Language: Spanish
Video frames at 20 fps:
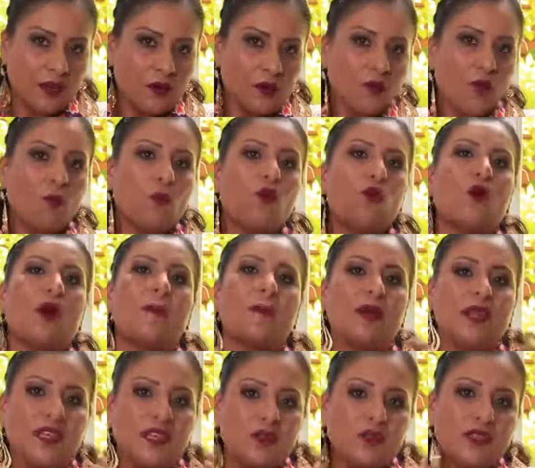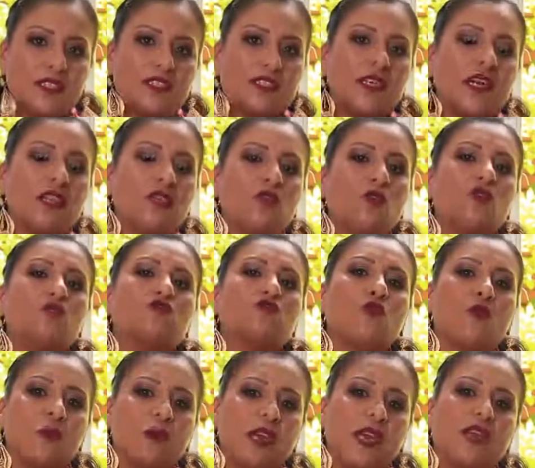como lo han venido haciendo los
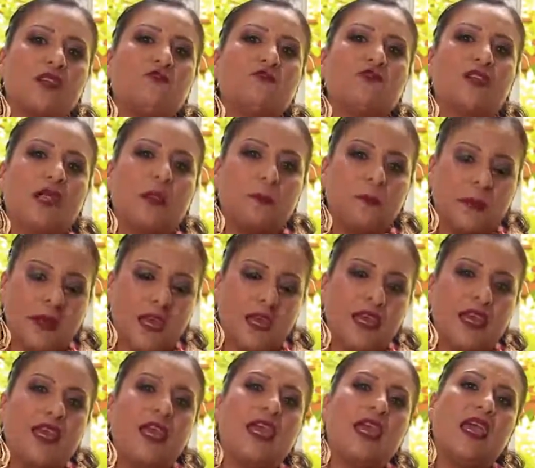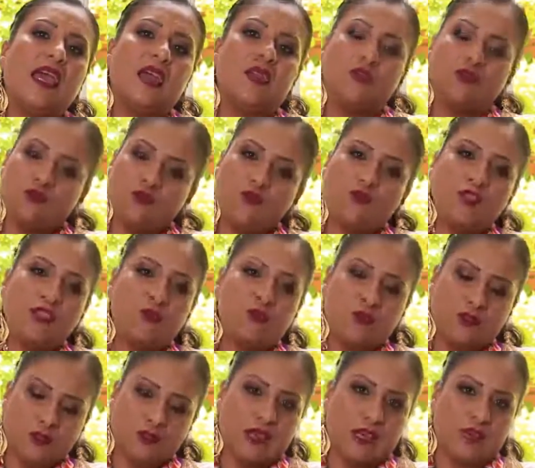gobiernos del PRI en los
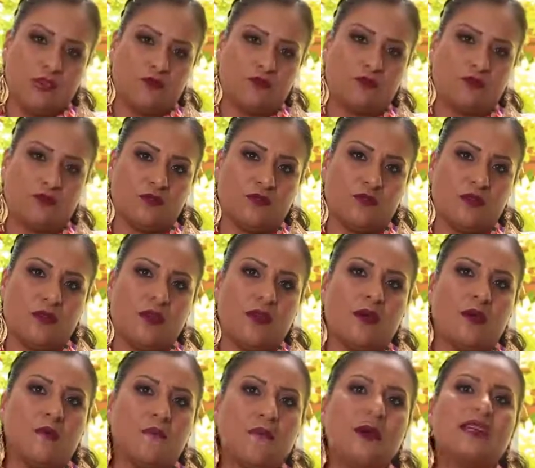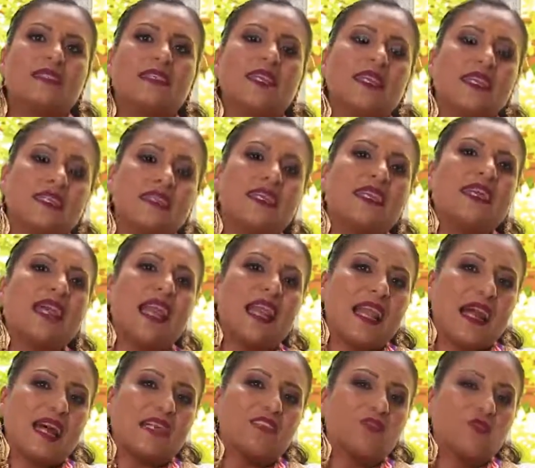últimos años. Basta decir que
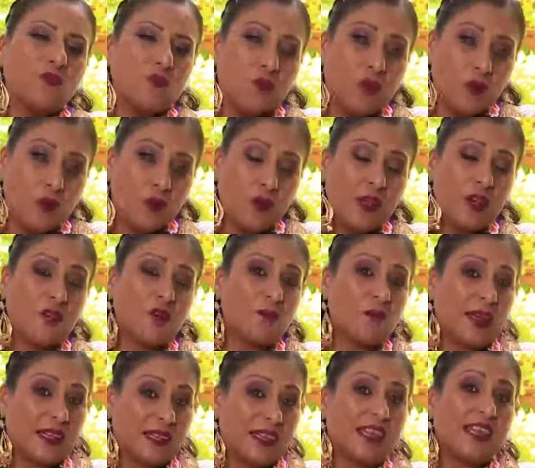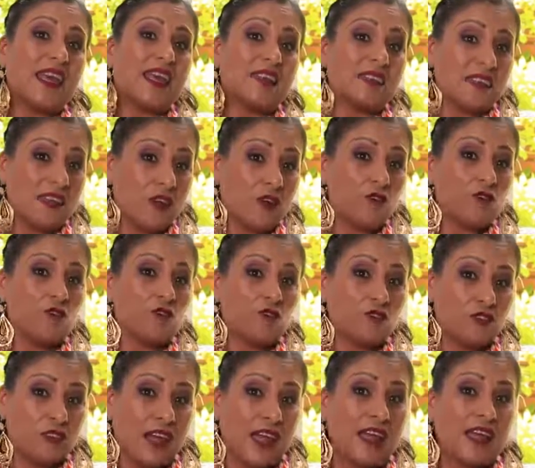el gasto público en materia de desarrollo
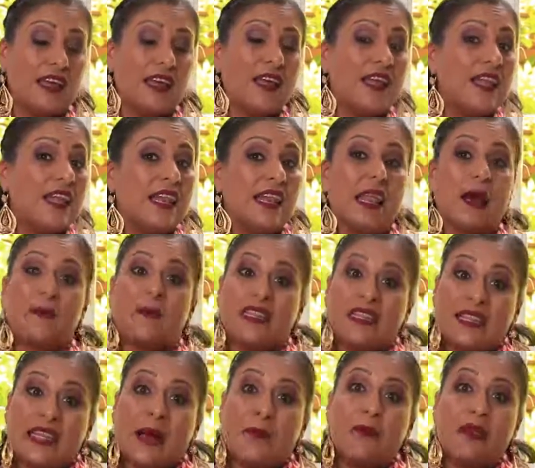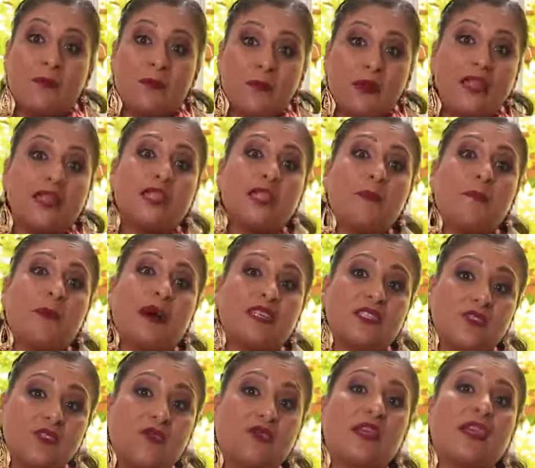social lamentablemente
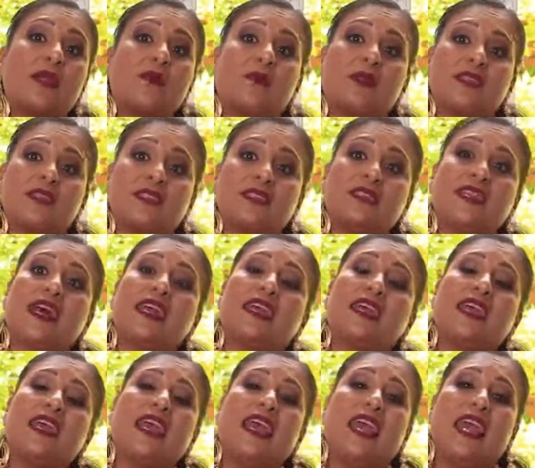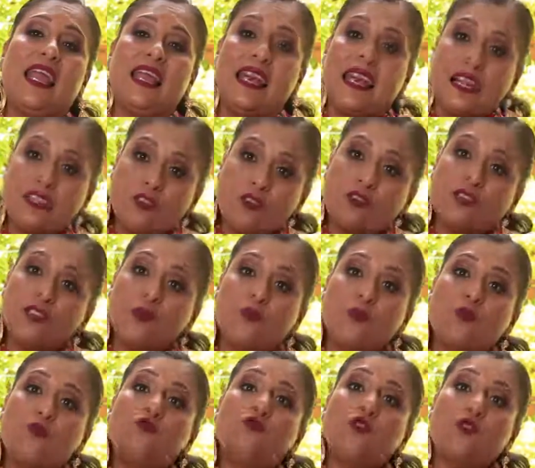pasó de representar el
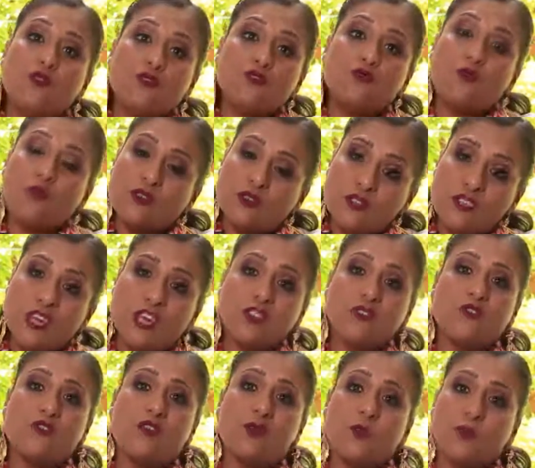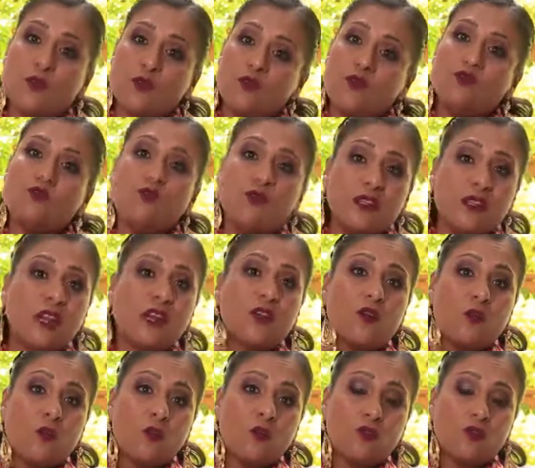14.2% del Producto
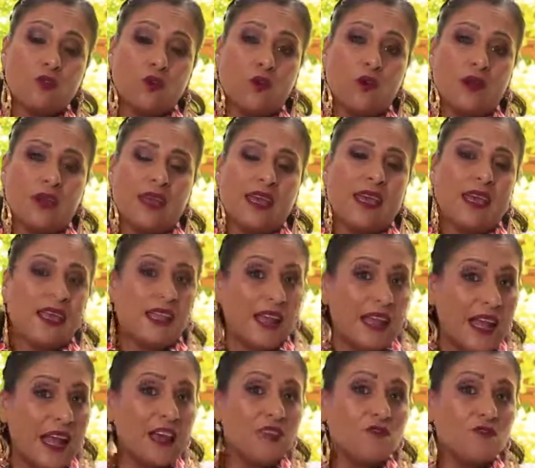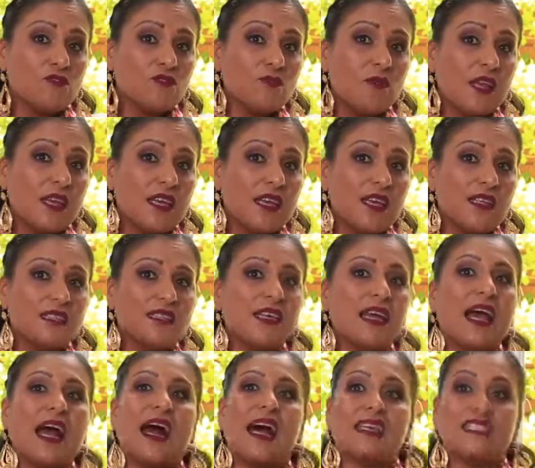Interno Bruto en el año
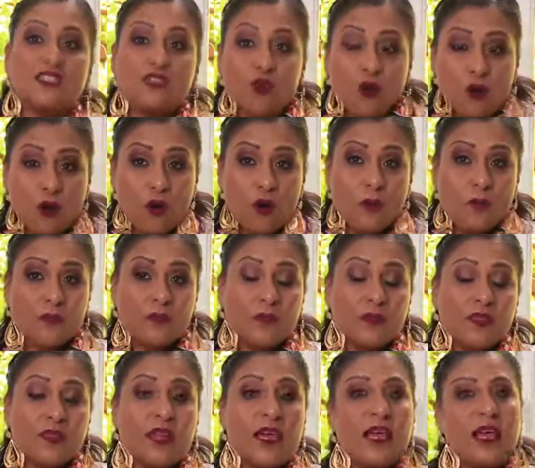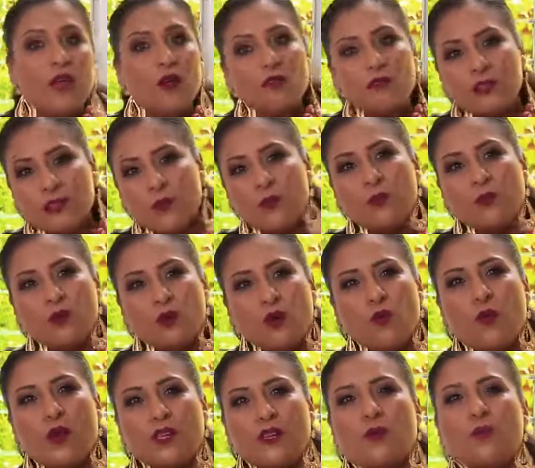2015 a solo el
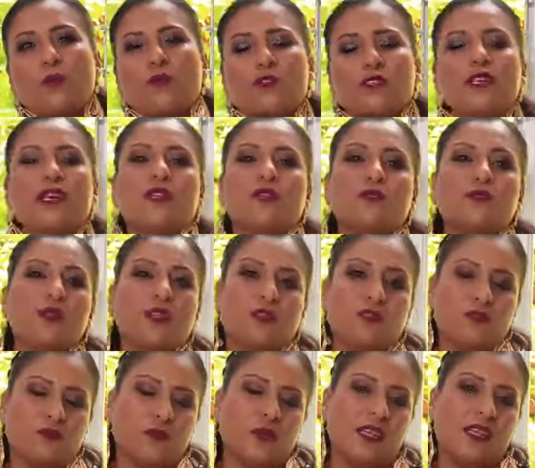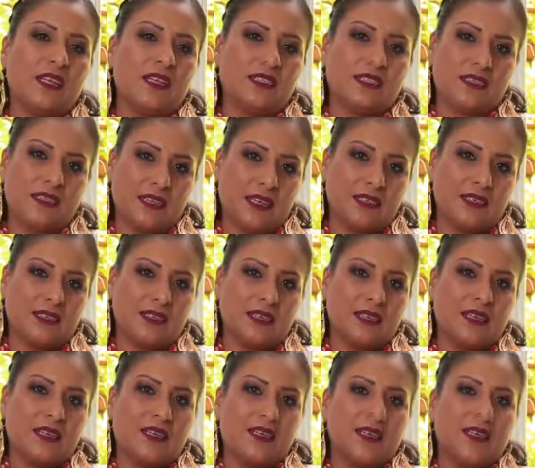11.4% en el 2016.
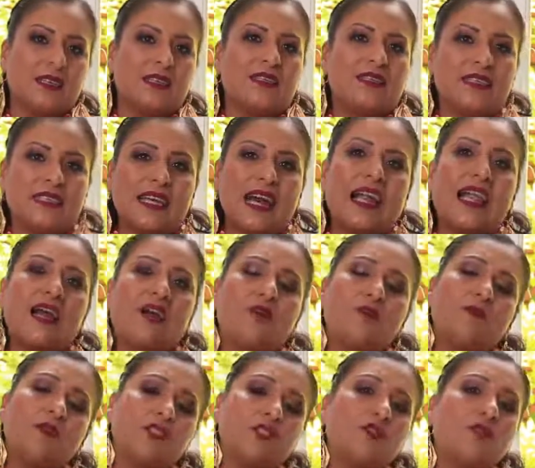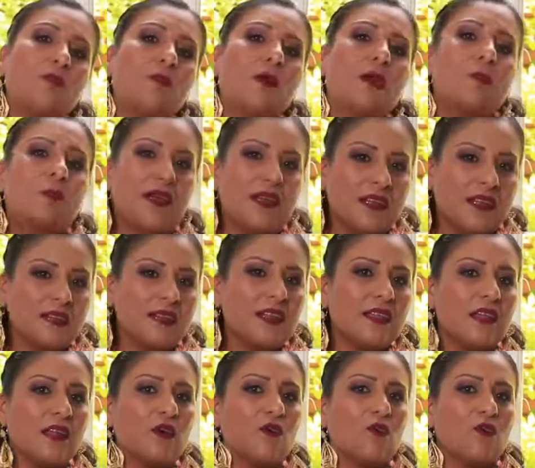Ya la Comisión Permanente
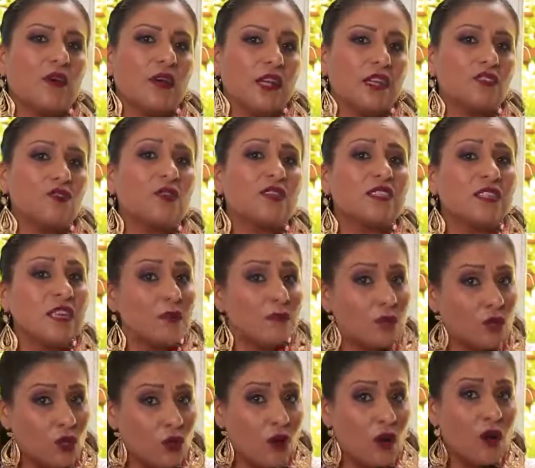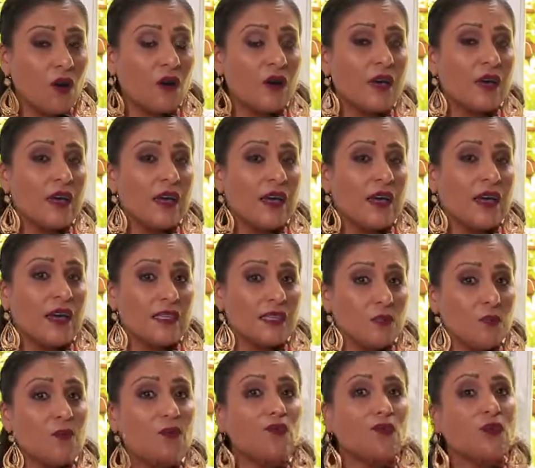del Congreso aceptó
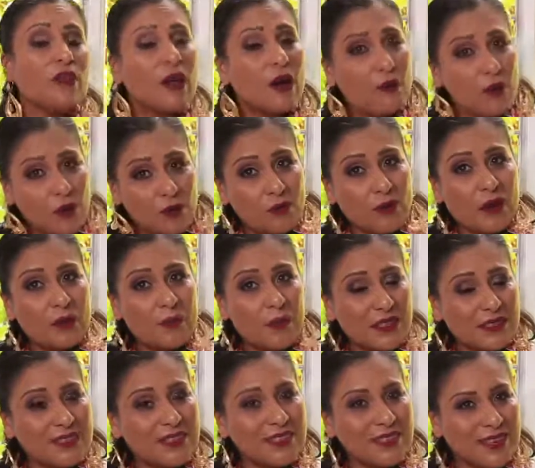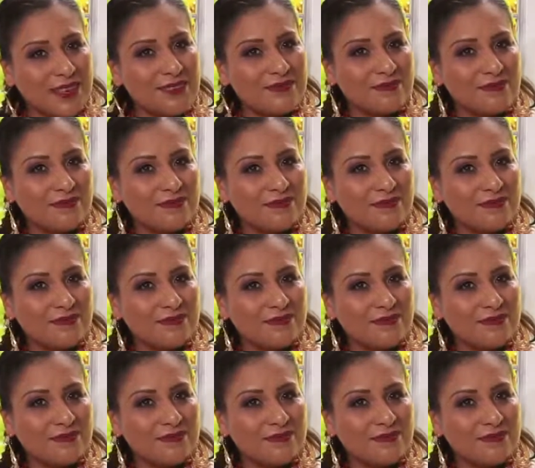ese punto de acuerdo que presenté